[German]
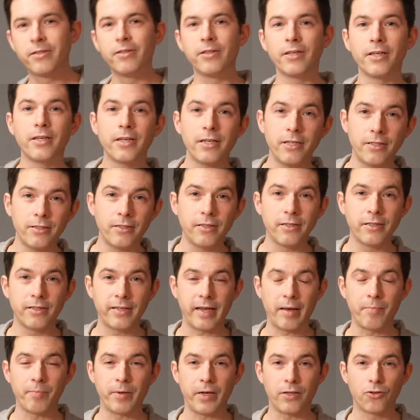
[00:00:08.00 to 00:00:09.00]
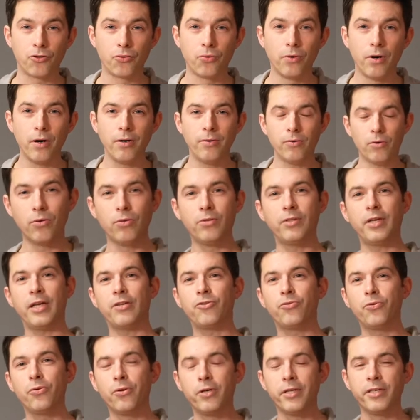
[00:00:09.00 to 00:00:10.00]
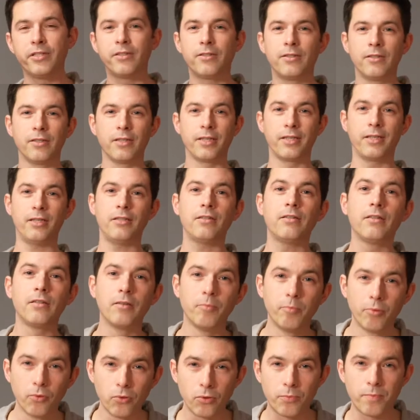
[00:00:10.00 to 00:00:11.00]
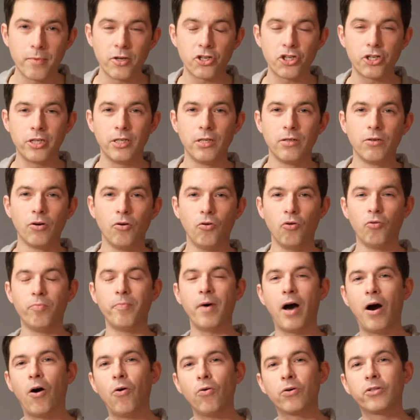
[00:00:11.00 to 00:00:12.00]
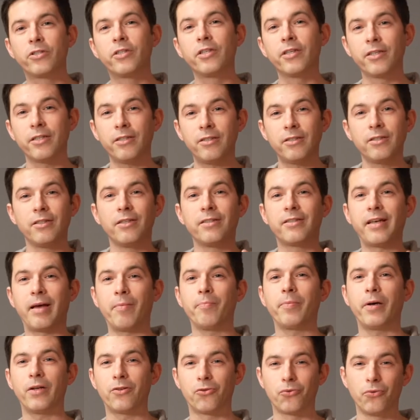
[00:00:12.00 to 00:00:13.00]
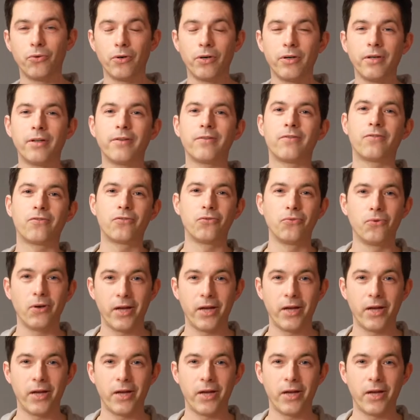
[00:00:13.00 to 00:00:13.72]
die richtige Temperatur und natürlich die richtige Brutmaschine, um auch die richtige Temperatur zu